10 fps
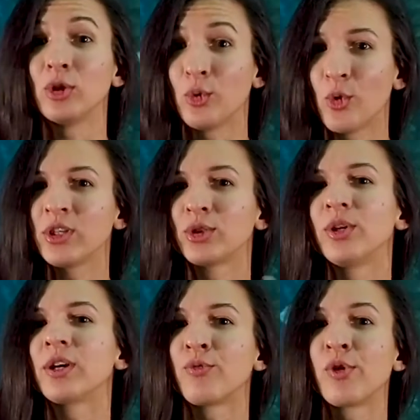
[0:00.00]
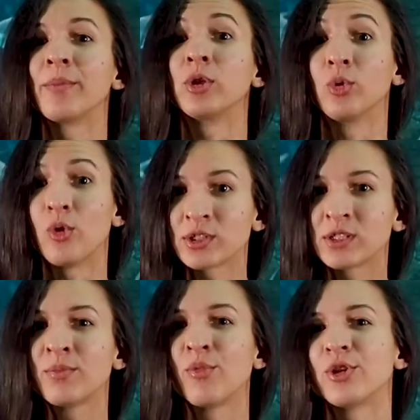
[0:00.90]
Но не только форма
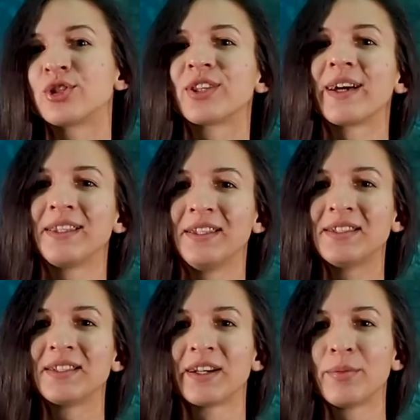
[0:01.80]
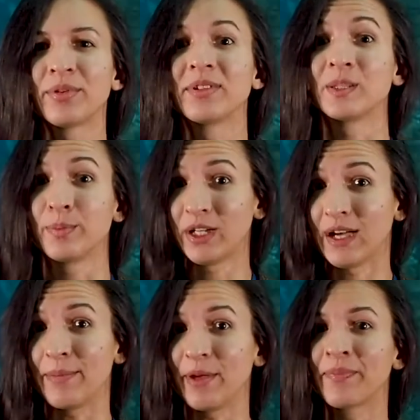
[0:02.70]
носа может роднить рыб с
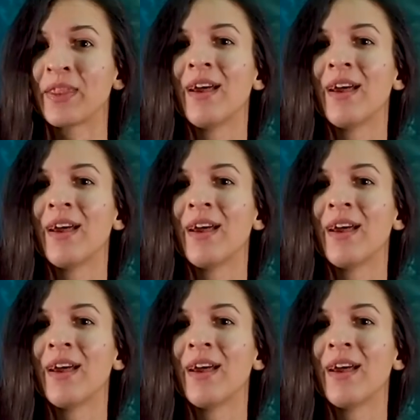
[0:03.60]
быками.